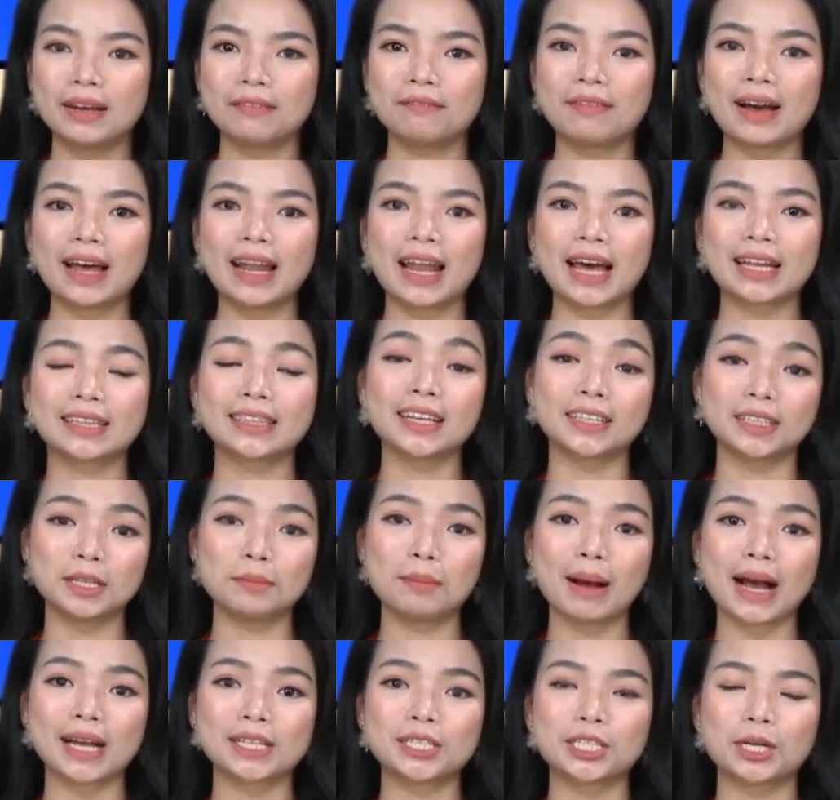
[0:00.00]
và là tỉnh thứ
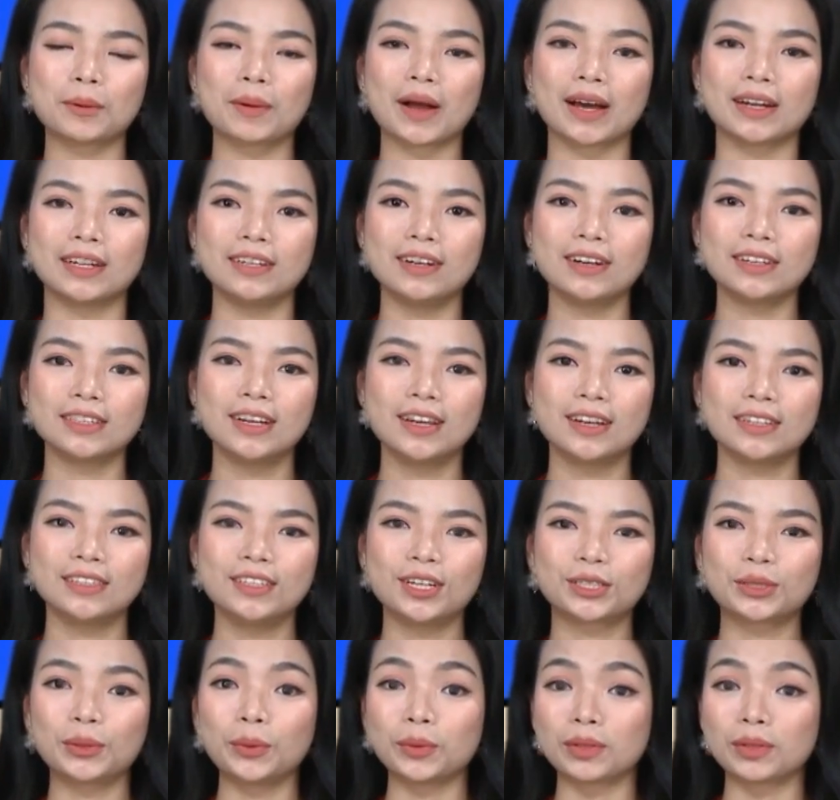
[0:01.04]
ba trong cả nước được